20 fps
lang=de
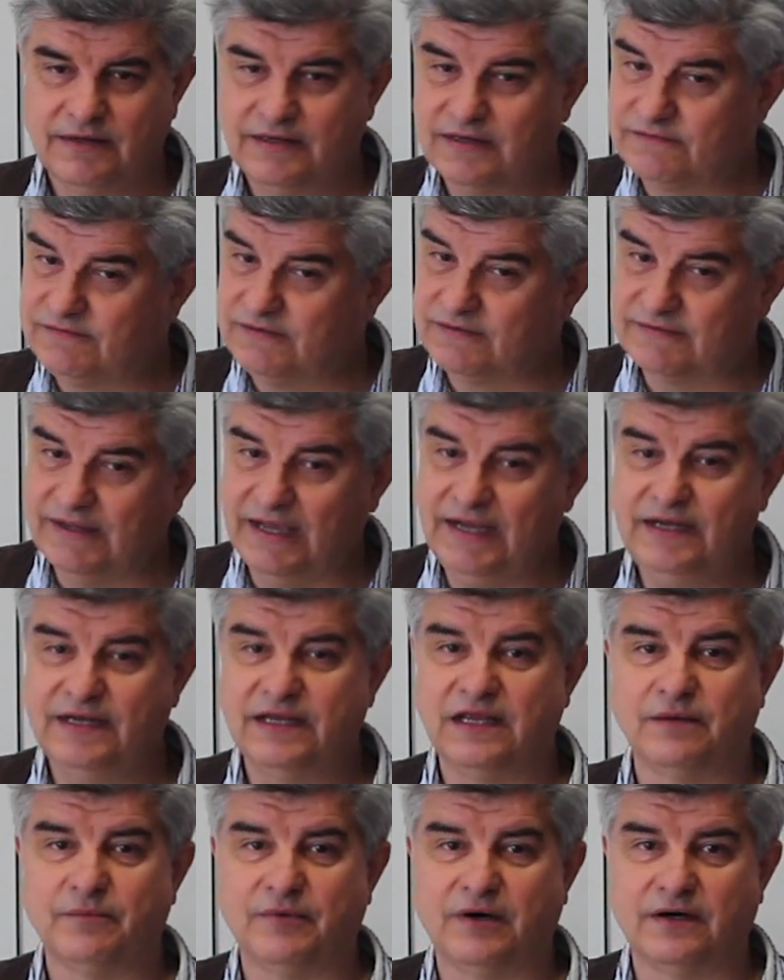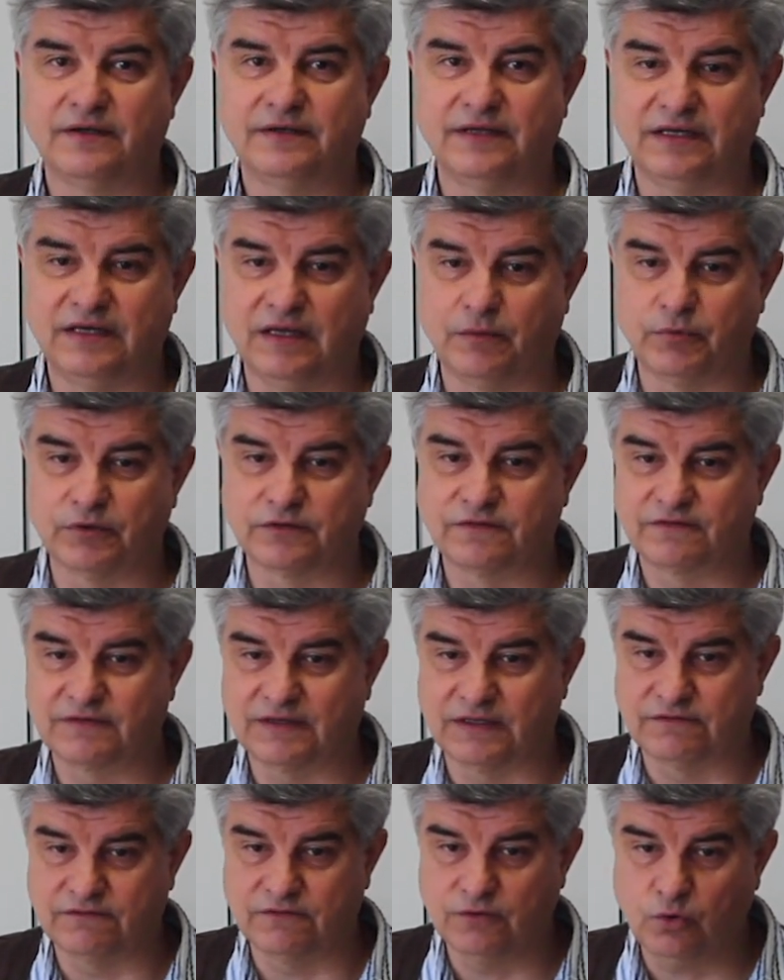dass die Teilnehmer der
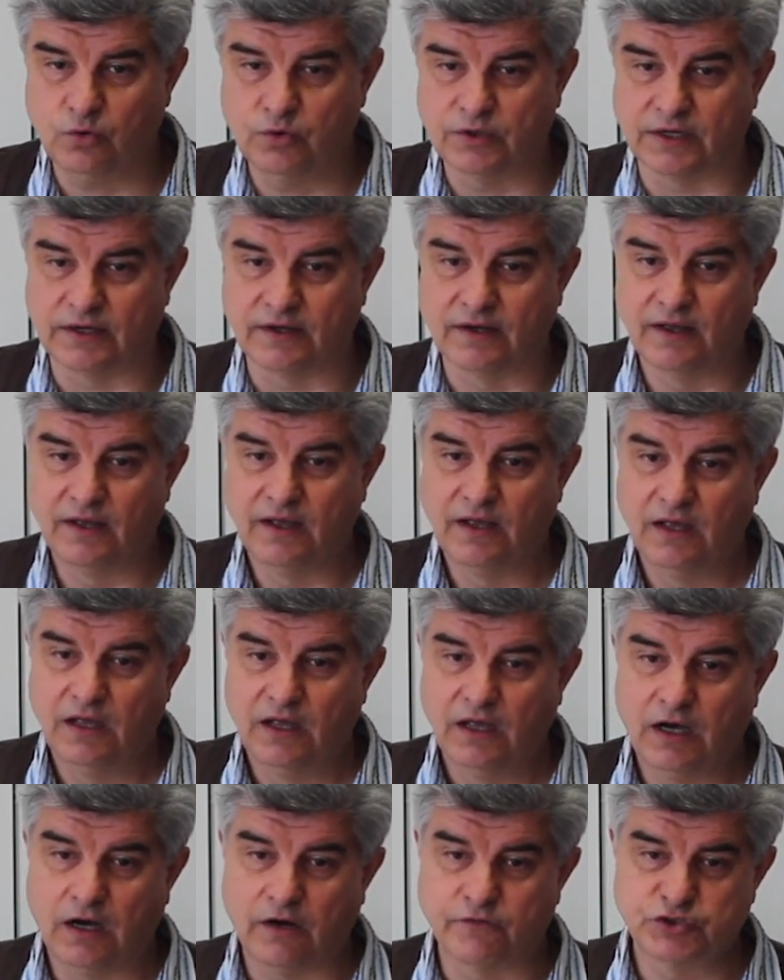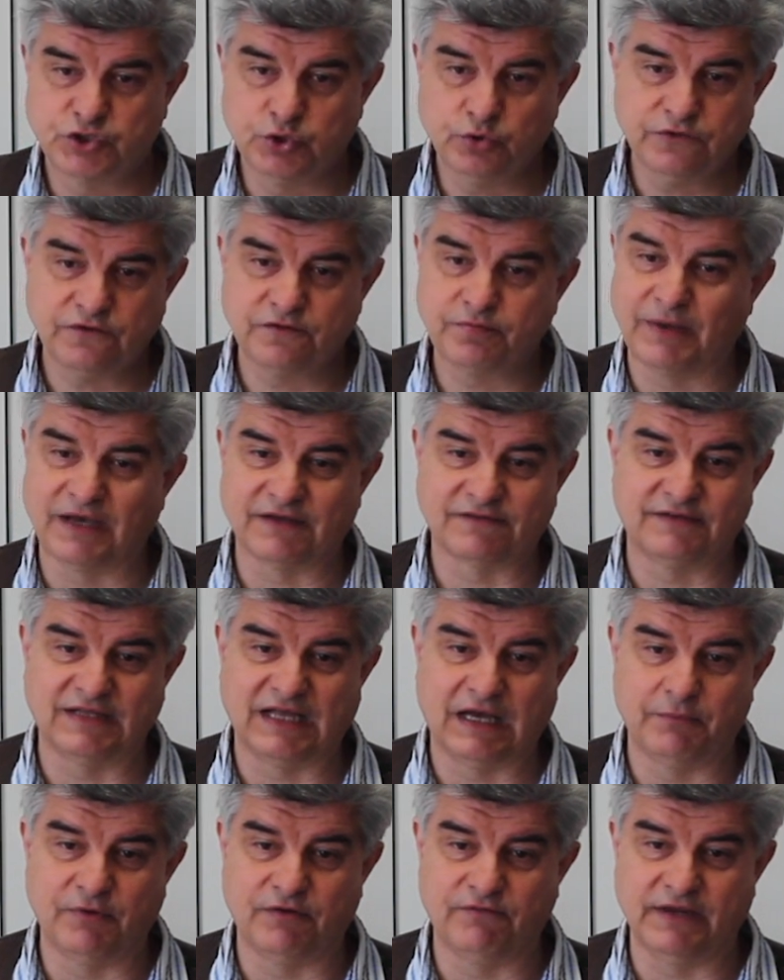Demonstrationen auf
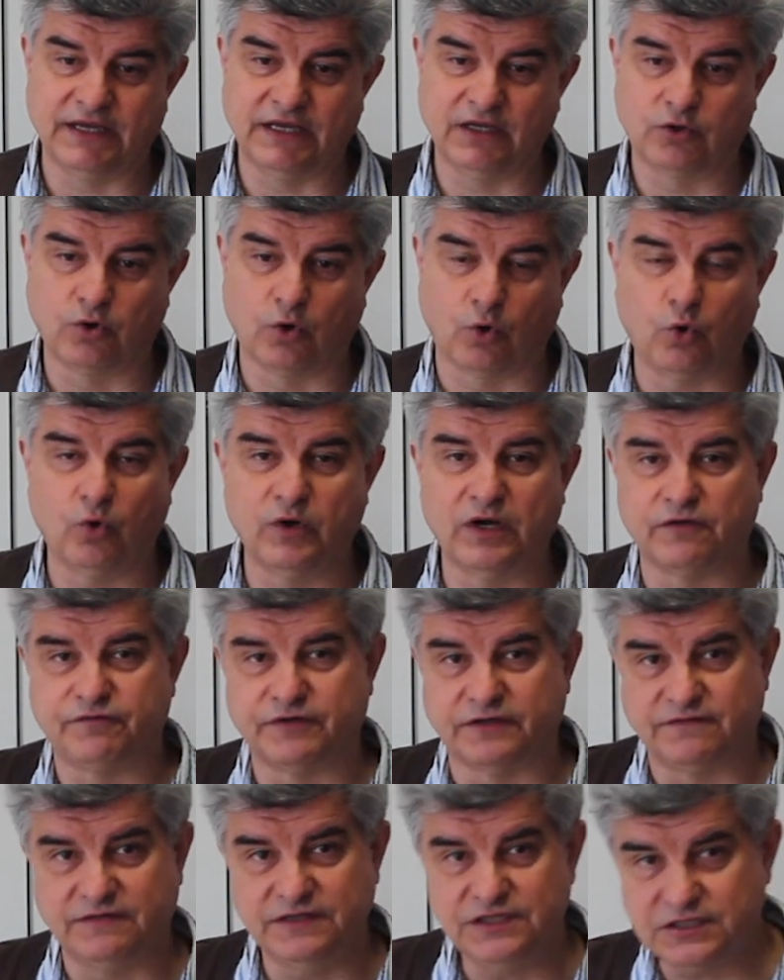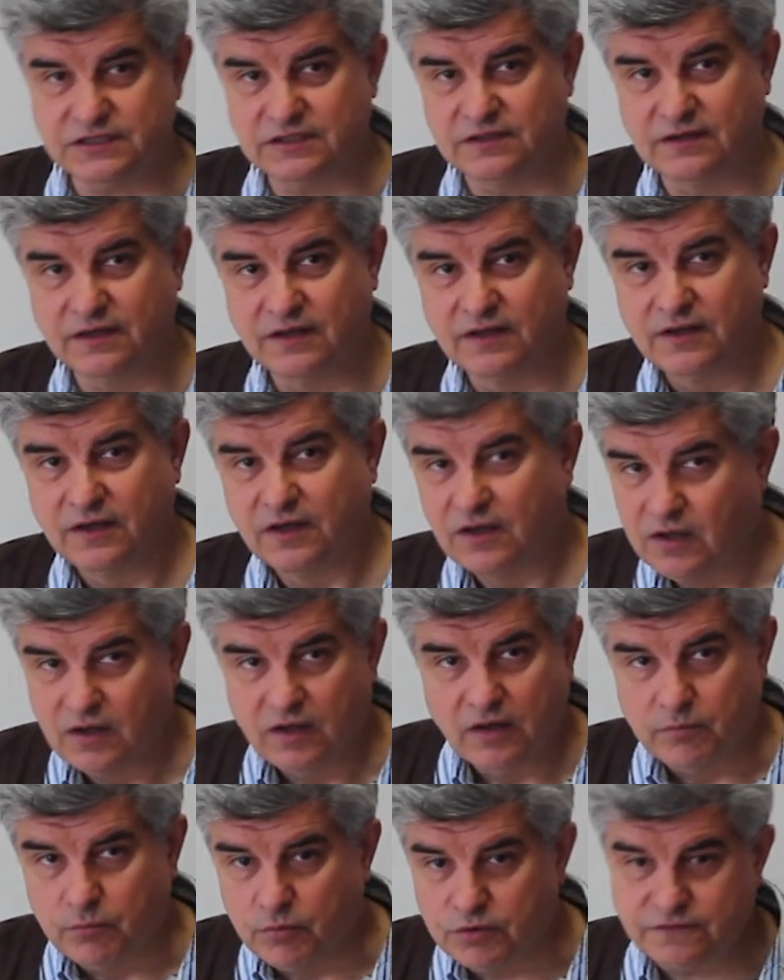Schutzmaßnahmen wegen Corona verzichten,
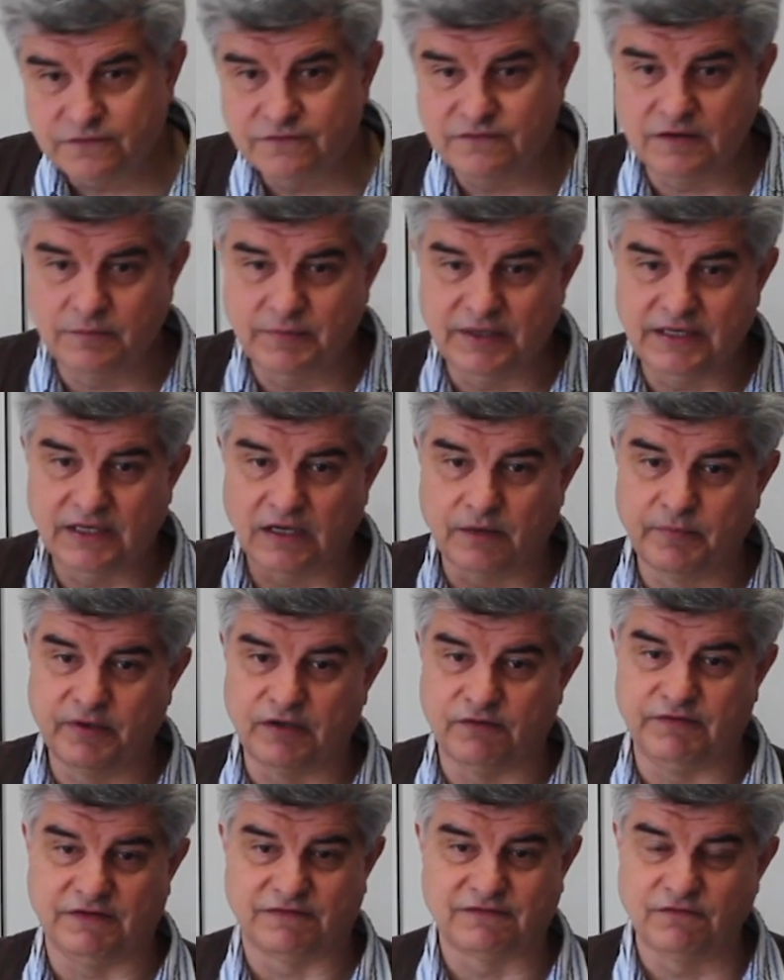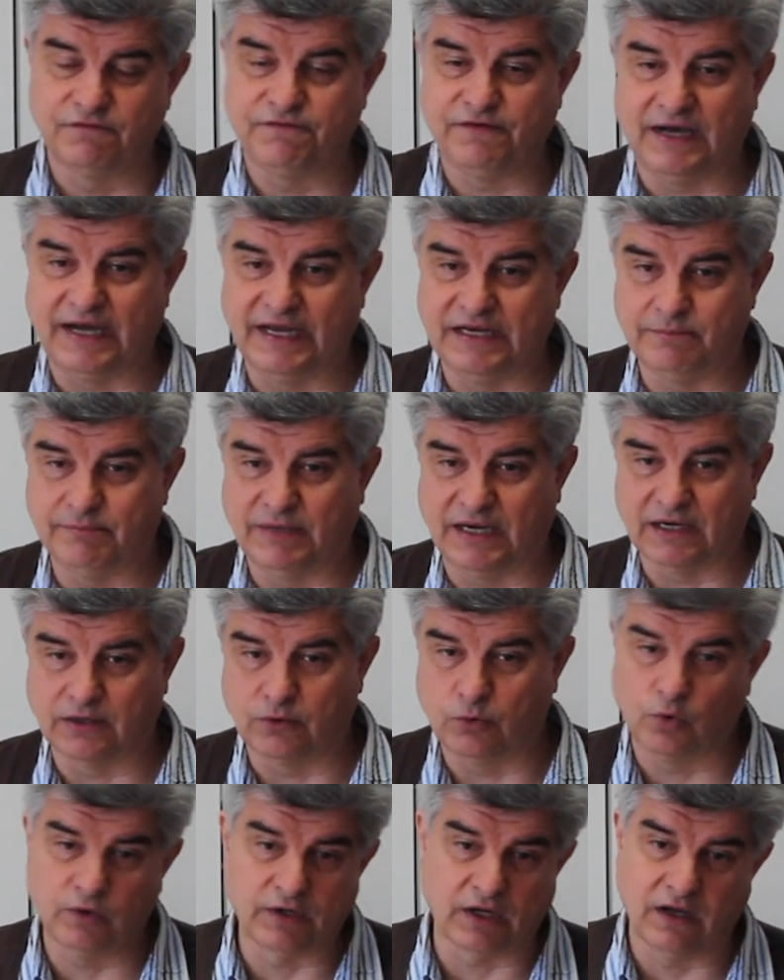müssen sie mit ihrem Gewissen
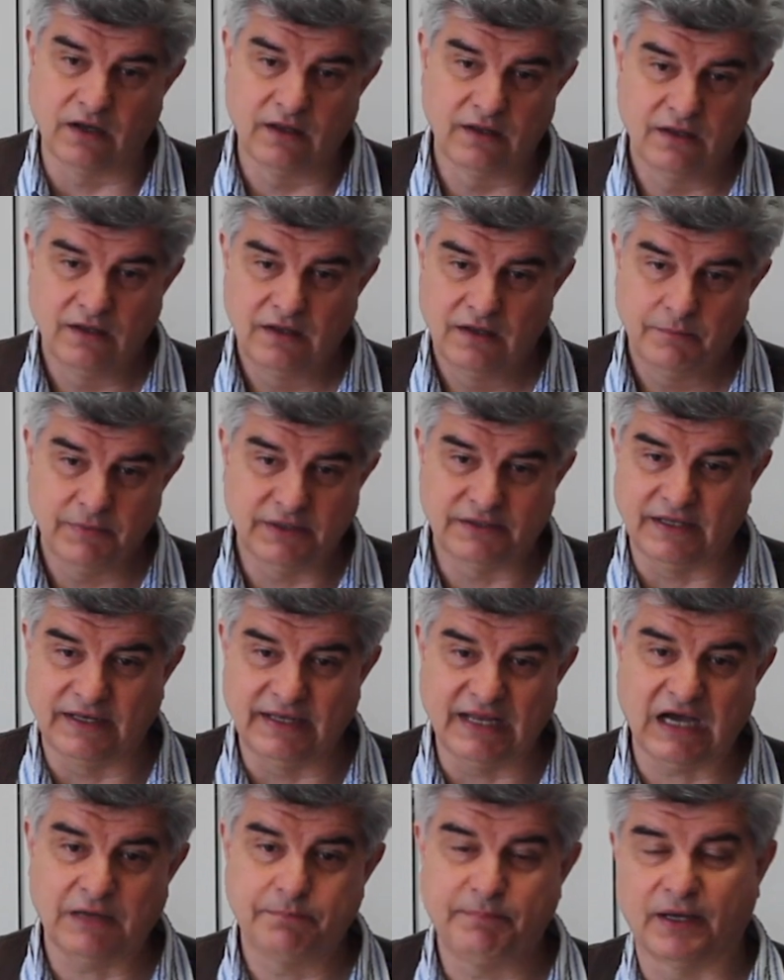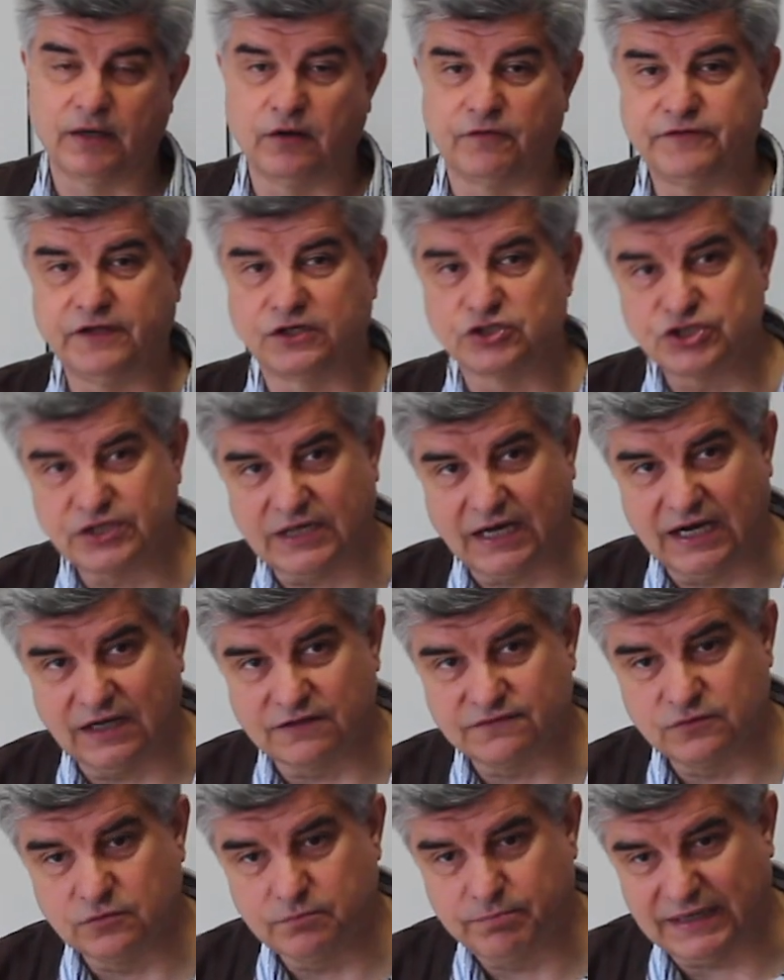vereinbaren oder mit den Nachbarn auf den
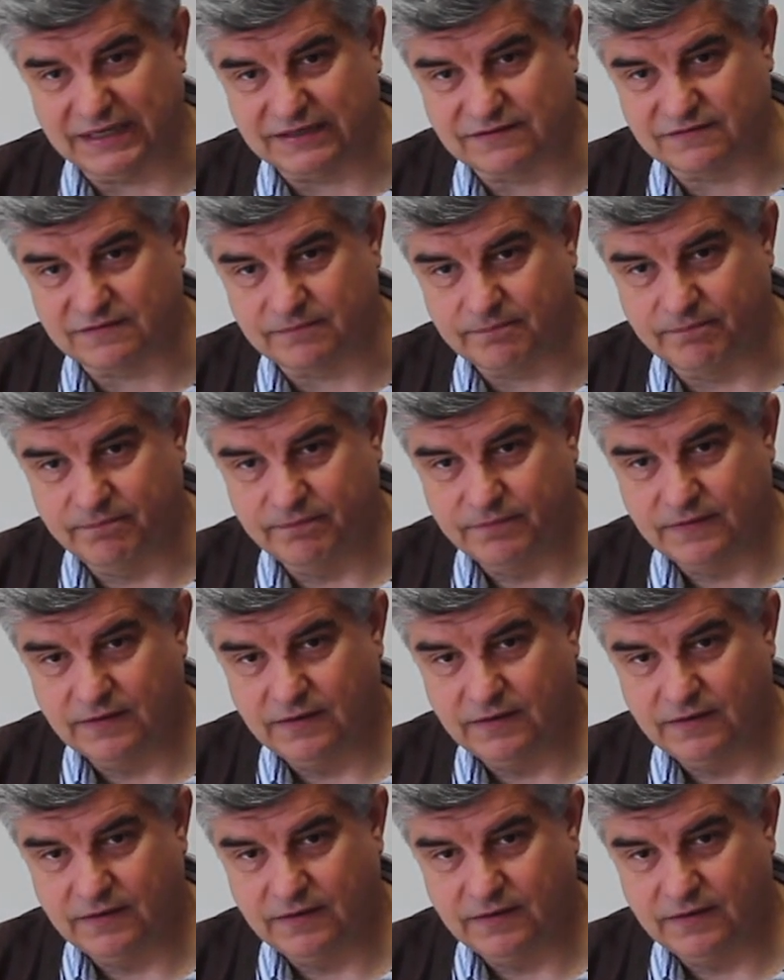Straßen und Plätzen.